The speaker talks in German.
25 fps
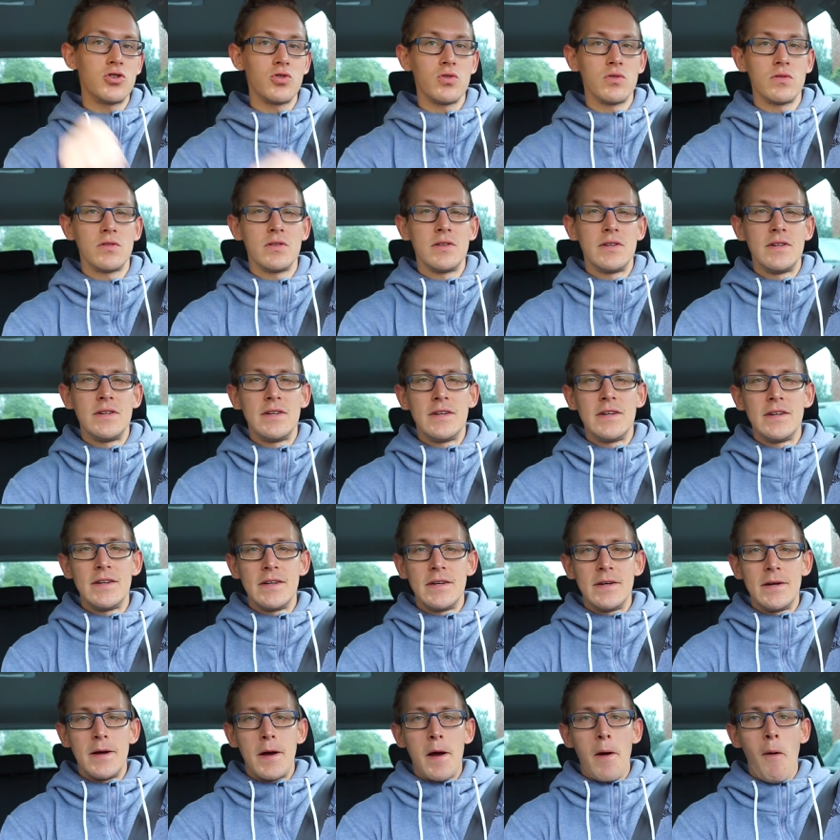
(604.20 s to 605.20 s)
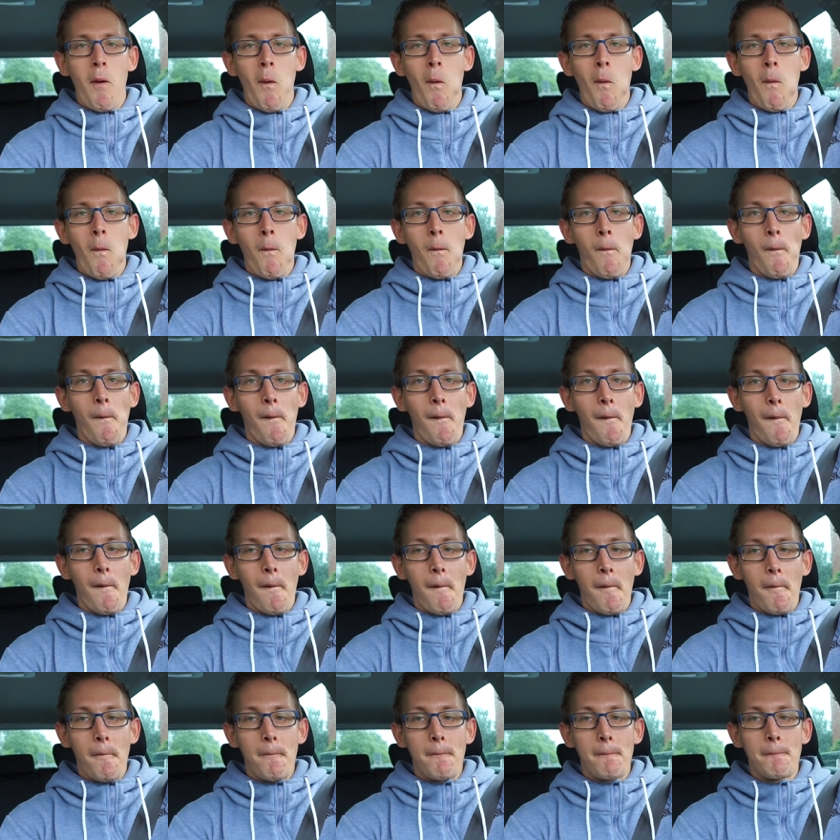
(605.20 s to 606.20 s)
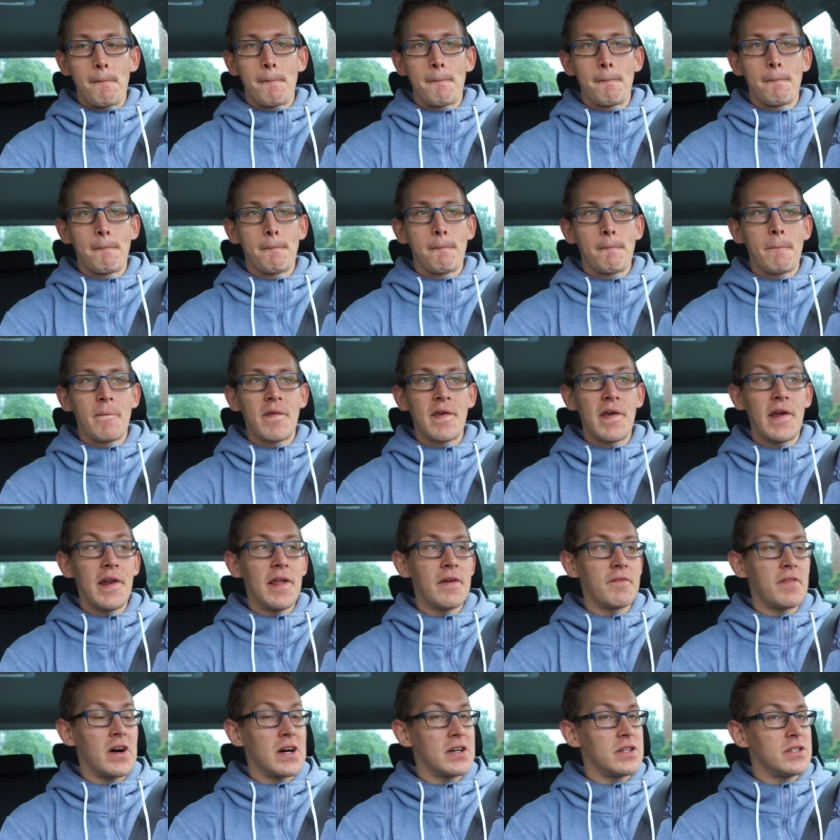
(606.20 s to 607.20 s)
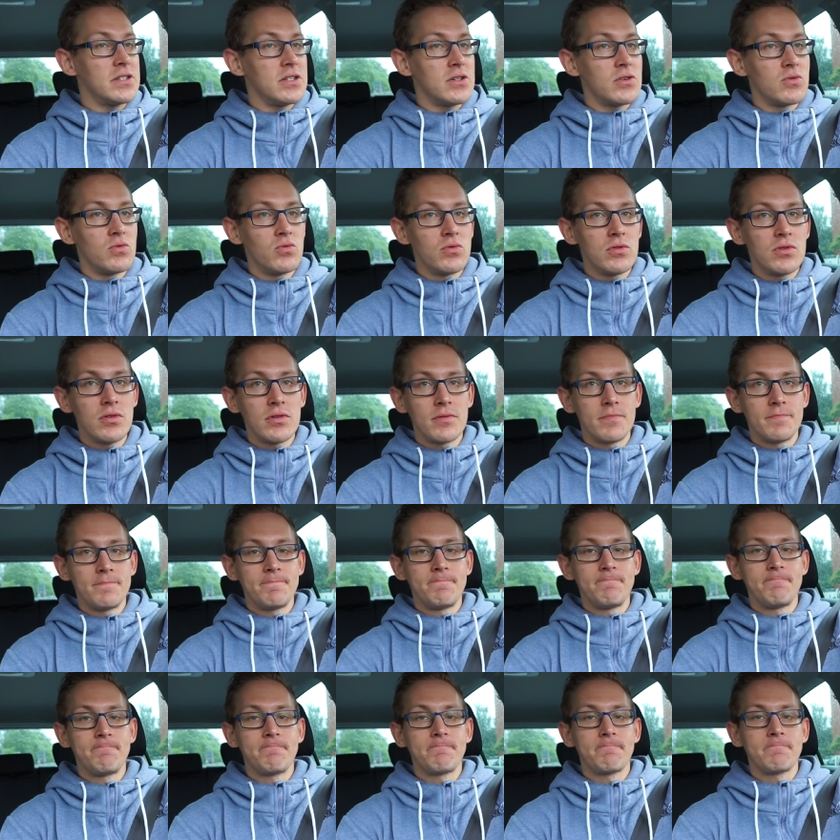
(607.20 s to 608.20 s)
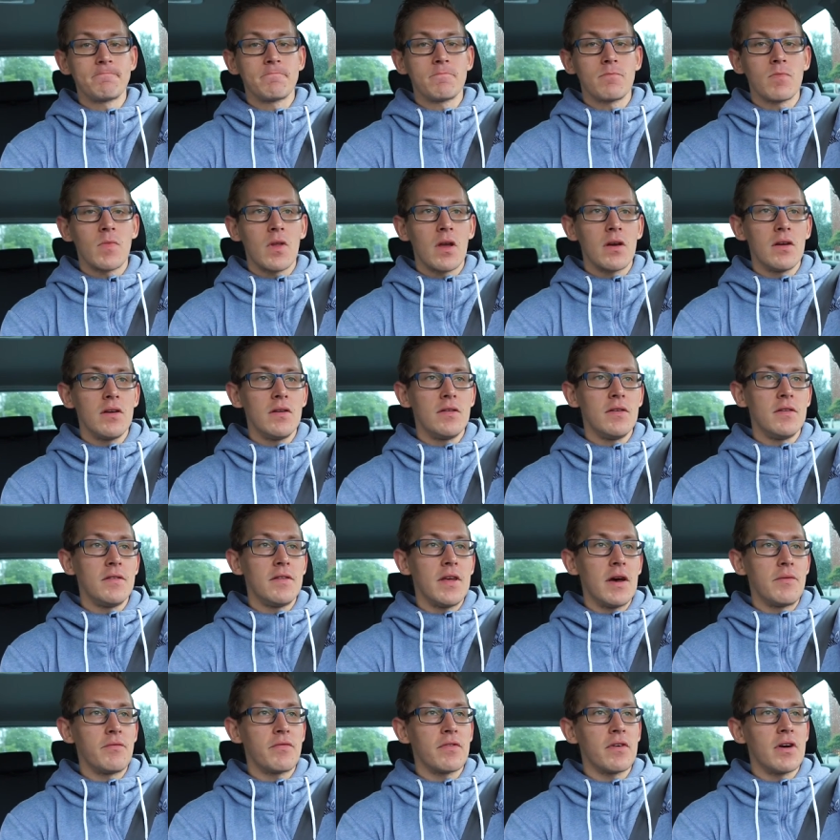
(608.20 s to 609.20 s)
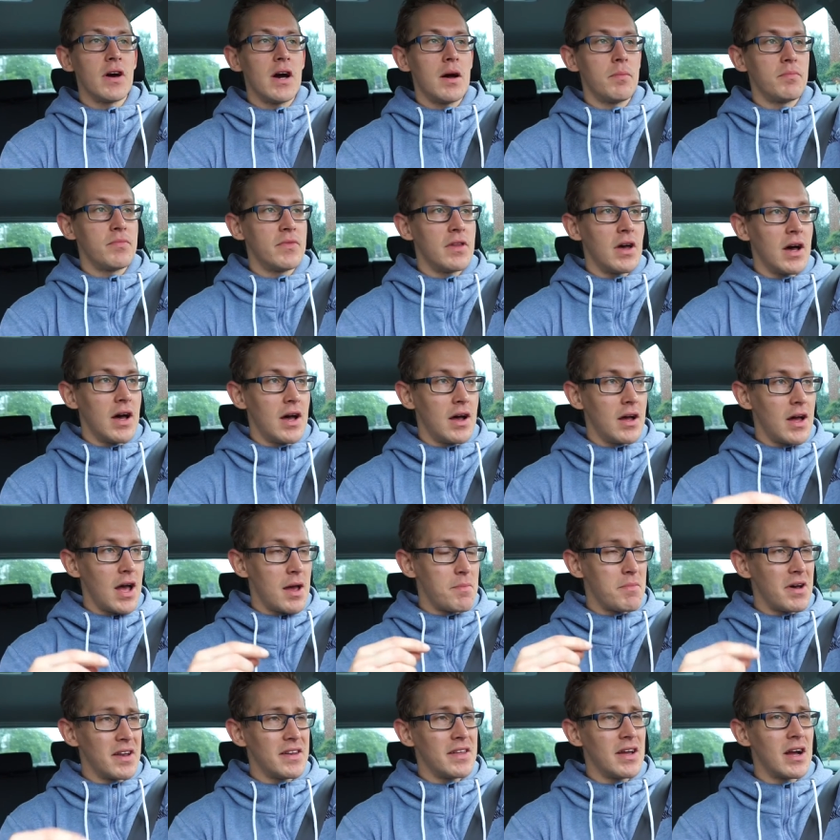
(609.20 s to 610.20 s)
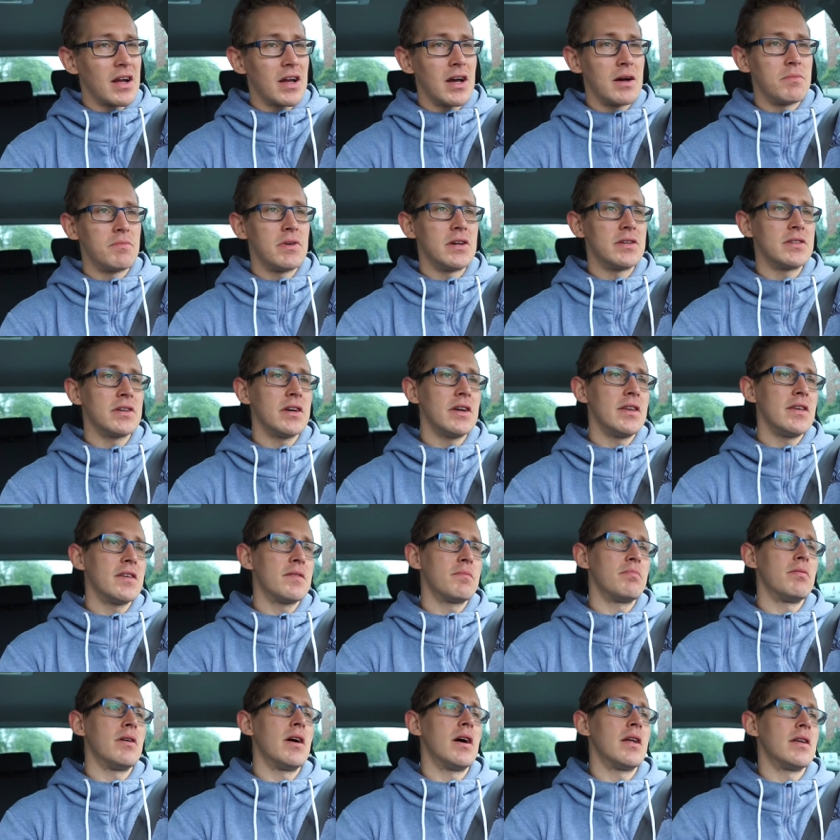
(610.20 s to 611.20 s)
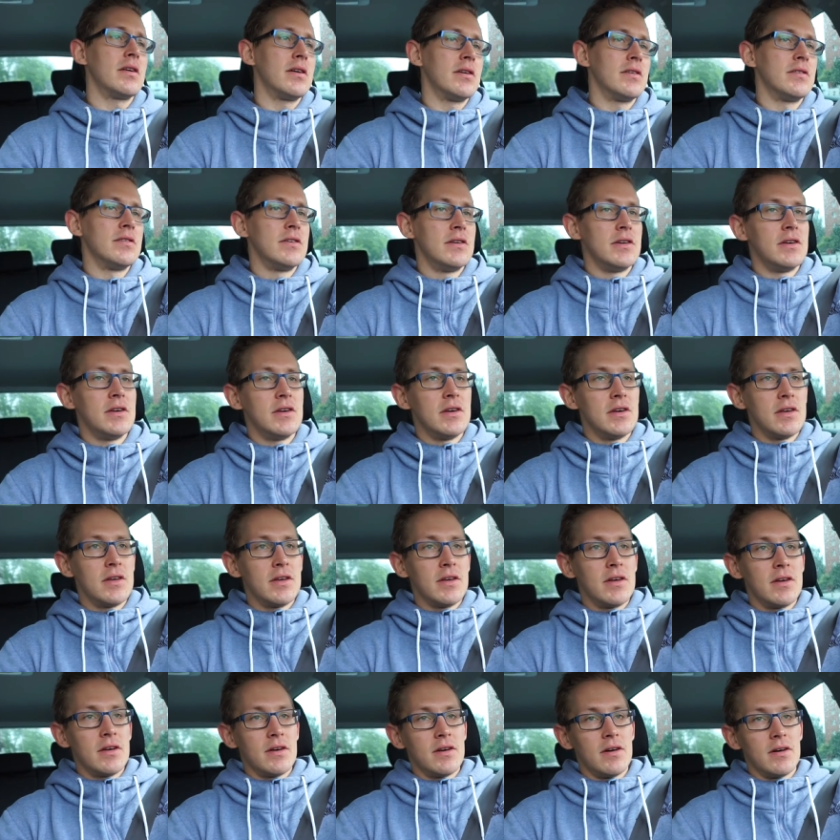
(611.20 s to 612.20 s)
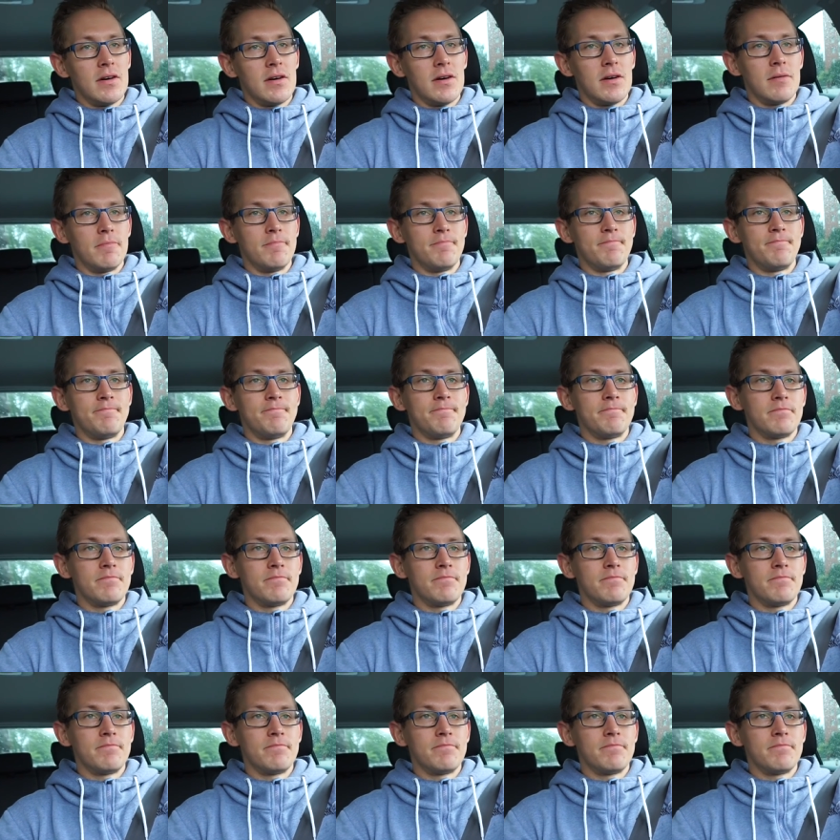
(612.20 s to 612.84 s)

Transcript: schon. Ähm, Training war richtig gut, richtig Dampf gehabt. Da einmal Danke an meinen Trainingspartner. Ähm,